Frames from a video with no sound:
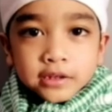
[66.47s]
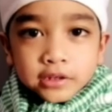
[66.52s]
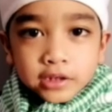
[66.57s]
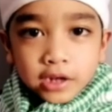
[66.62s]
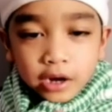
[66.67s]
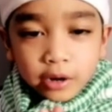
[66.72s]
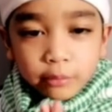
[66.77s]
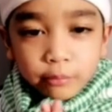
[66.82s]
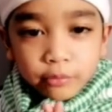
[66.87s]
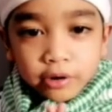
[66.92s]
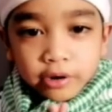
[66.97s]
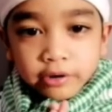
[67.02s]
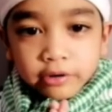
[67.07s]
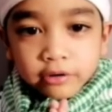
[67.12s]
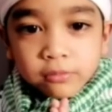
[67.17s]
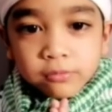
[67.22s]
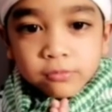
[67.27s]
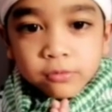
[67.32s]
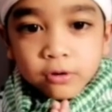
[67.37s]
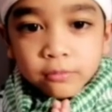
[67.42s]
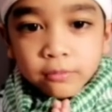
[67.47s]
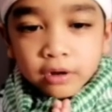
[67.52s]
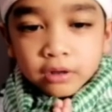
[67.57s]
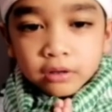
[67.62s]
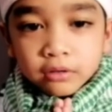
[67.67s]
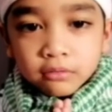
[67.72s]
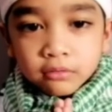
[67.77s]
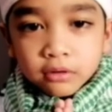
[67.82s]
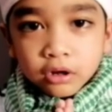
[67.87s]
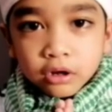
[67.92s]
Assalamualaikum
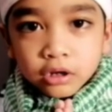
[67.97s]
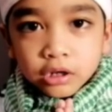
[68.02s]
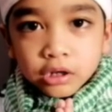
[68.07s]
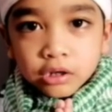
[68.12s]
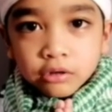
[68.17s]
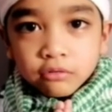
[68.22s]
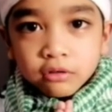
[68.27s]
warahmatullahi